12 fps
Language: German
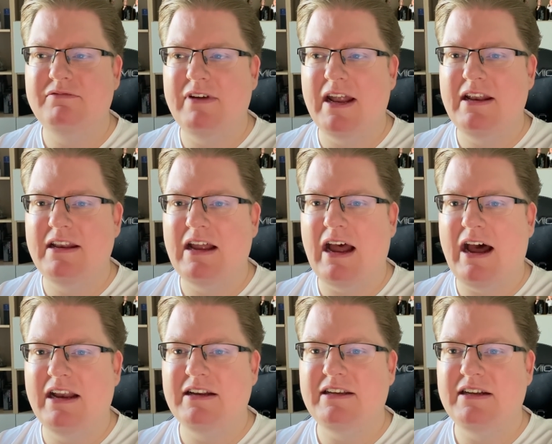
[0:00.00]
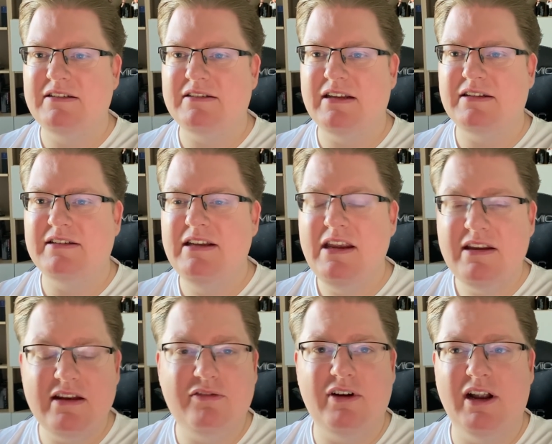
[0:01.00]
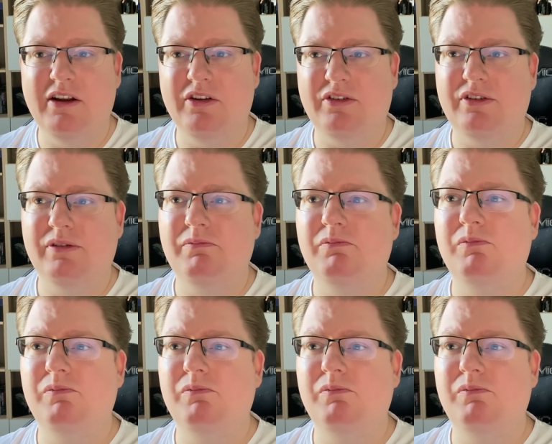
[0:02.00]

Wenn allerdings das nicht der Fall ist,